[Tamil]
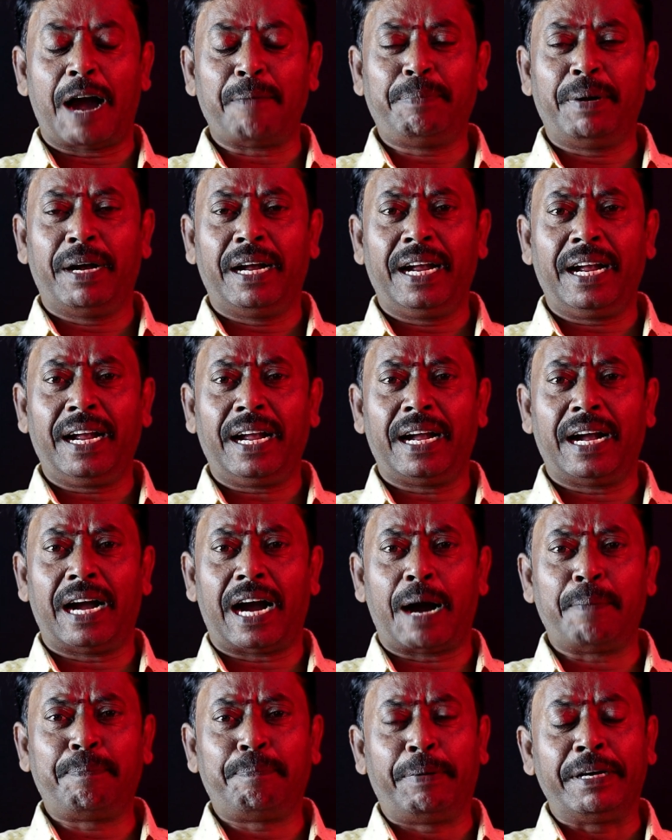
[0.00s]
அப்போ
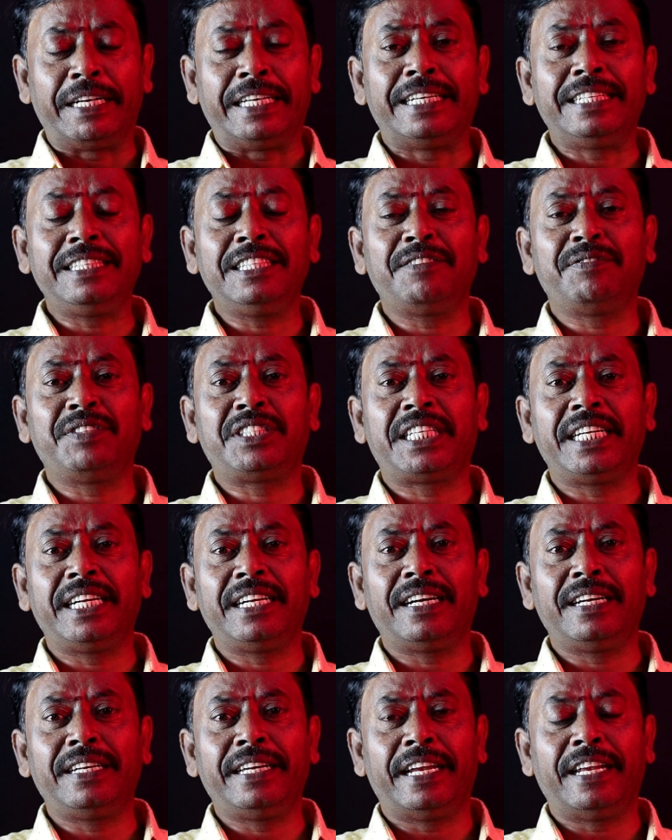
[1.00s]
அப்போ இருந்த
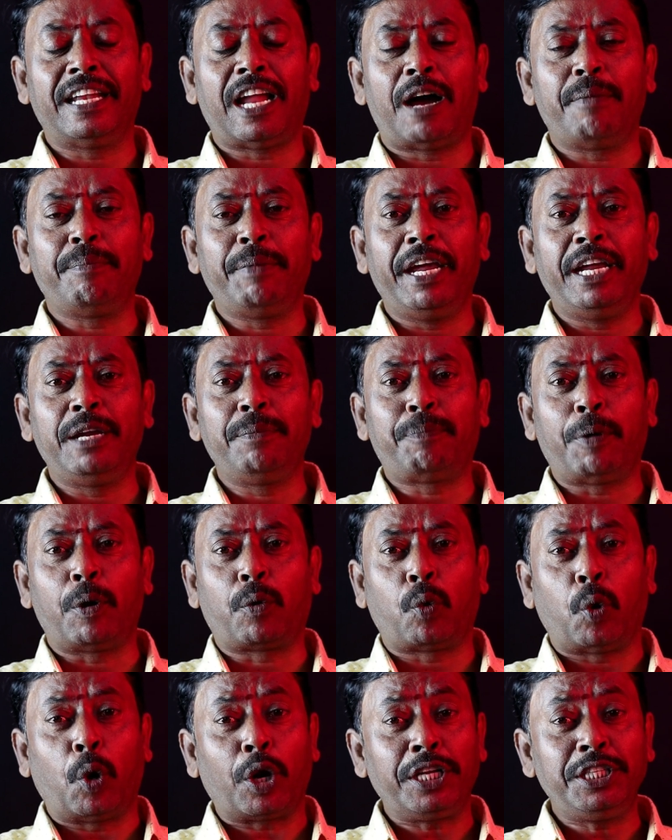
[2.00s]
விஷயங்கள் எல்லாமே இப்போ
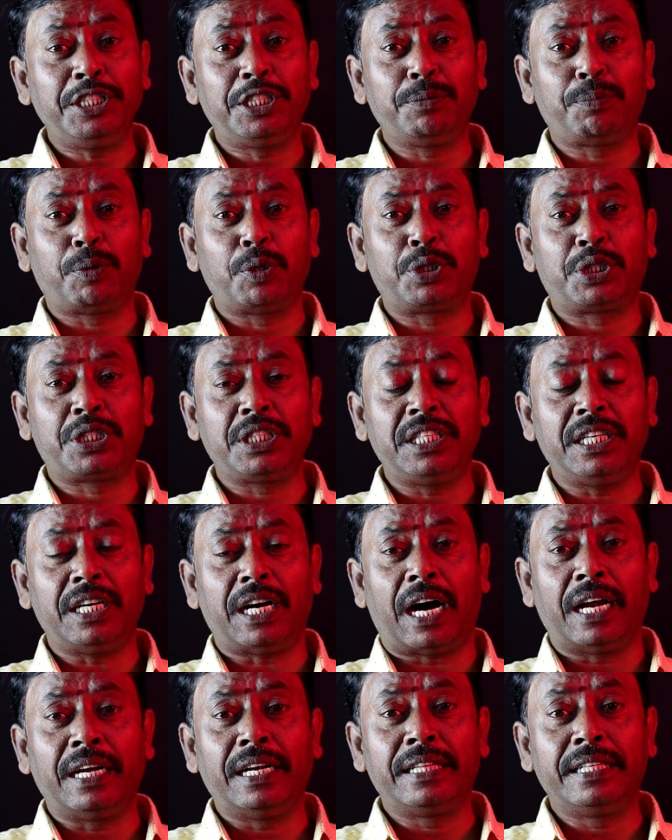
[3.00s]
குறைஞ்சி போச்சு
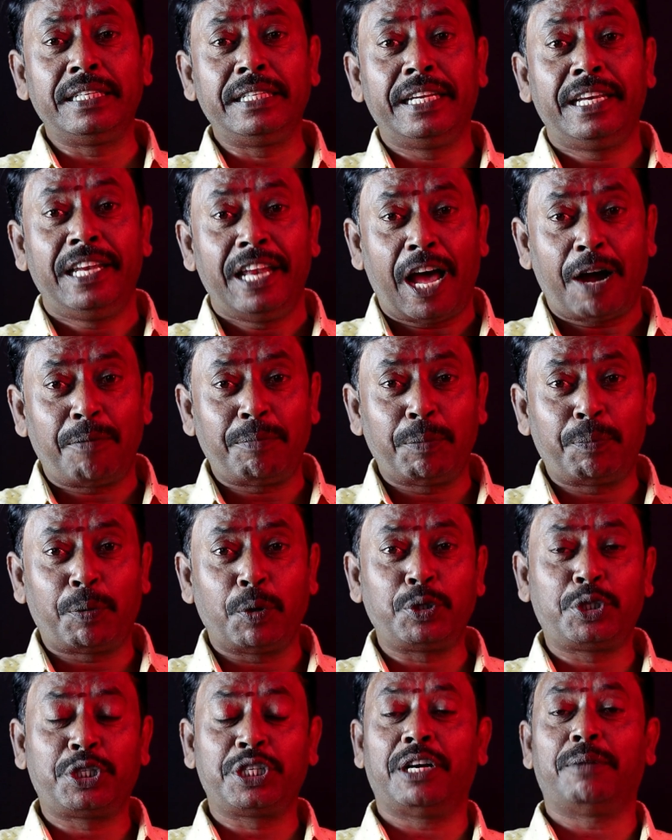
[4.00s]
அல்லது இல்லாமல்
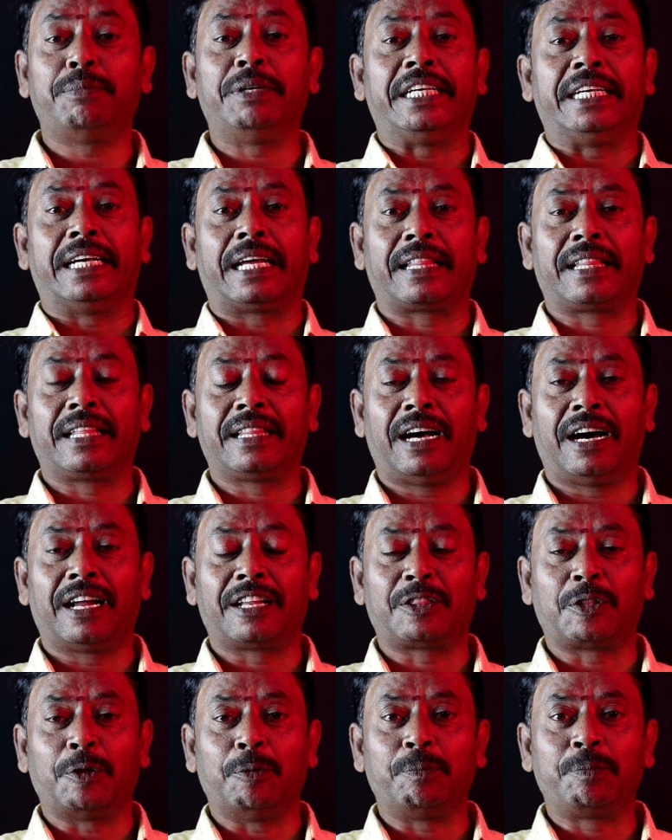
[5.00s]
போச்சு அப்படிங்கிறது தான்
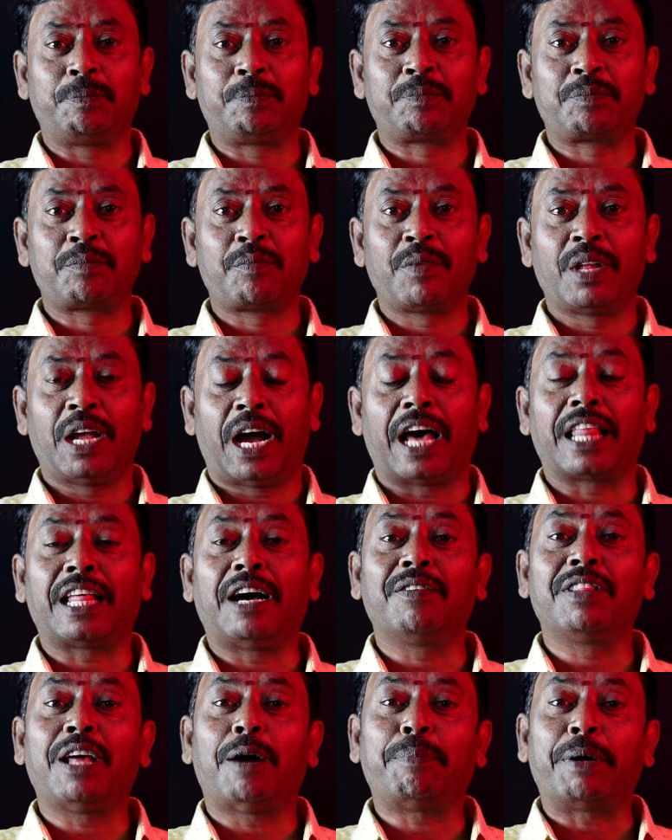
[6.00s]
அர்த்தம்
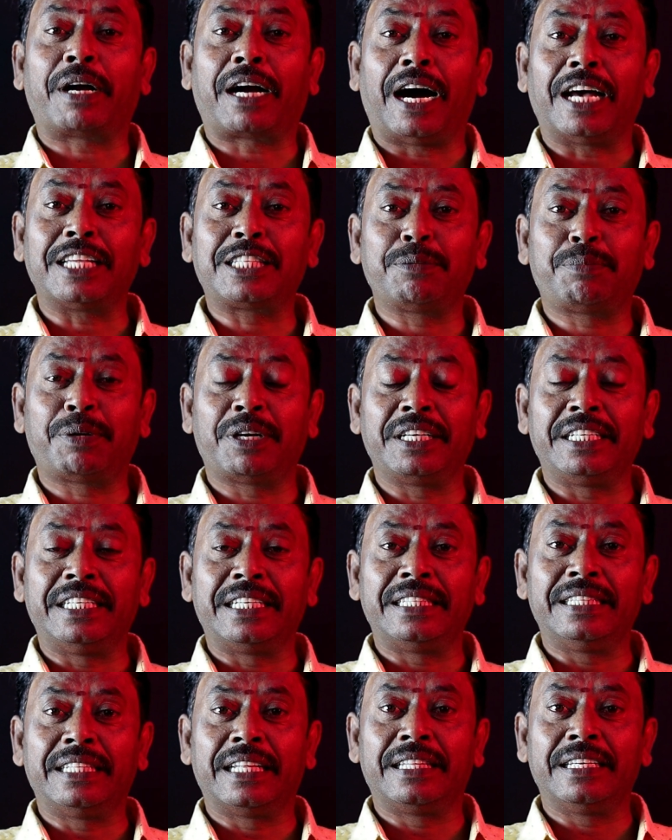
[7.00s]
அதாவது அப்போ காசு பணம்
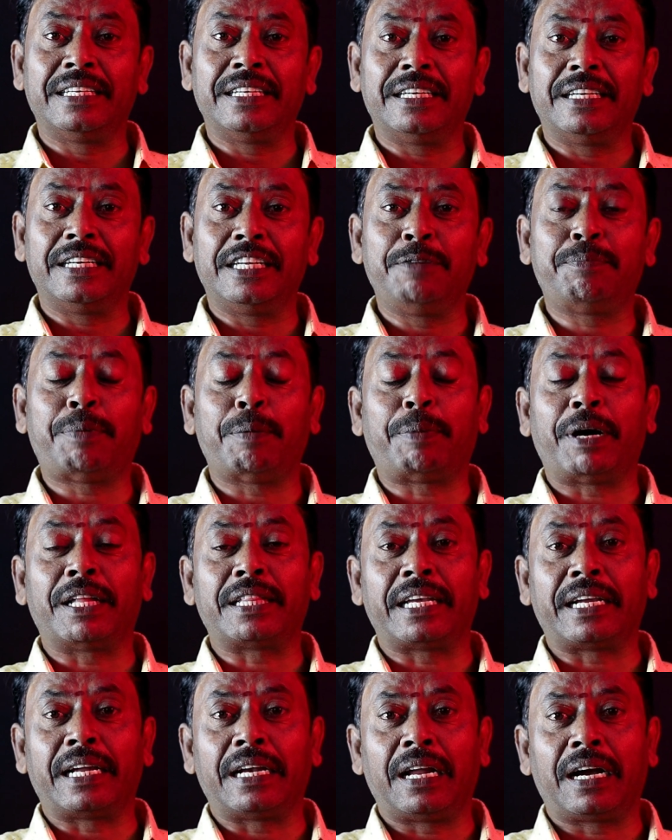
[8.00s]
இருந்தது இப்போ
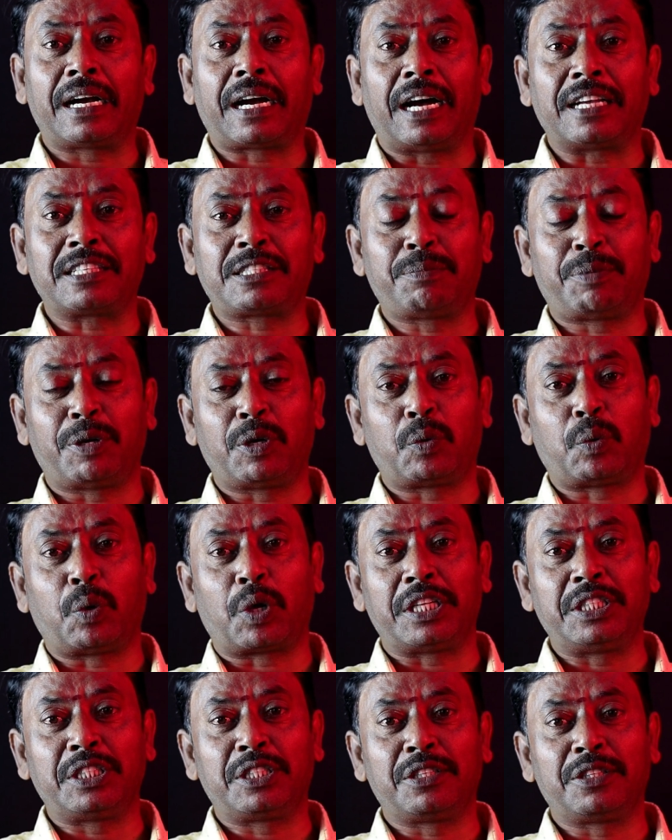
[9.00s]
பார்த்தீங்கன்னா காசு பணம்
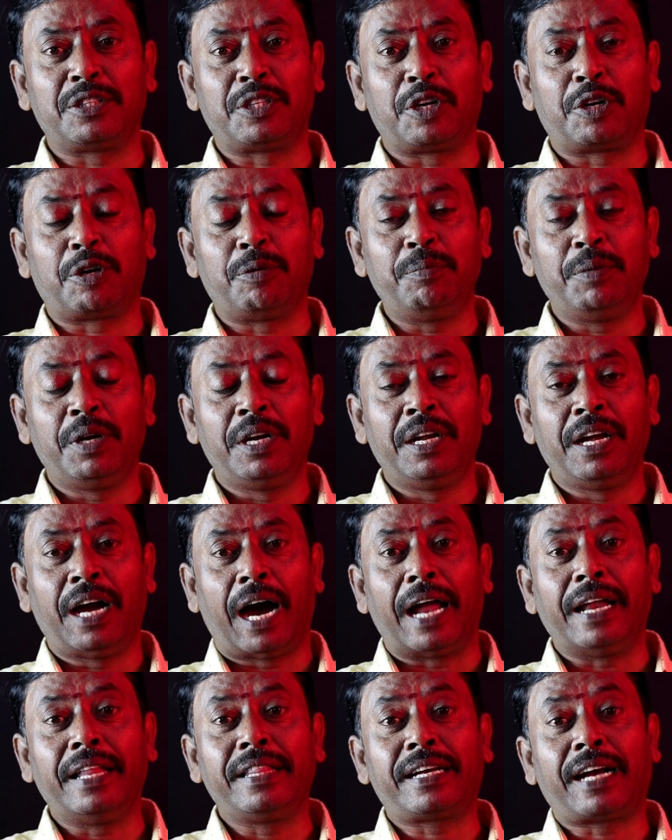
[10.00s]
குறைஞ்சிருந்திருக்கும்
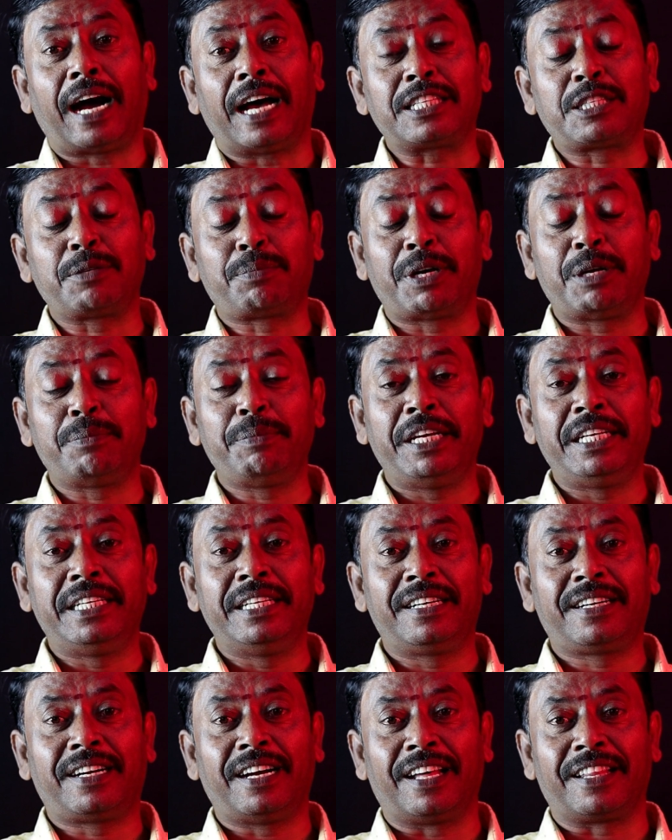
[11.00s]
அல்லது காசு பணமே
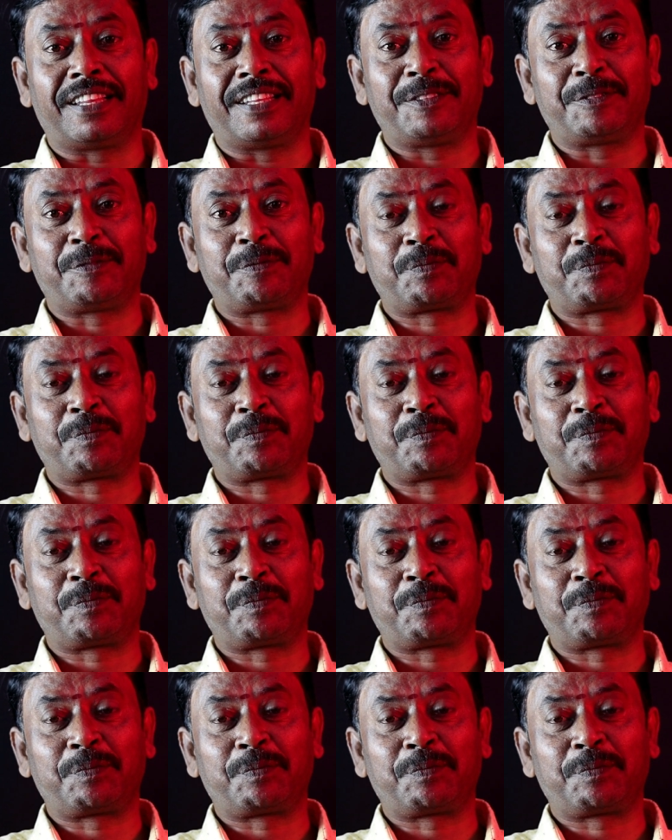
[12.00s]
இருக்காது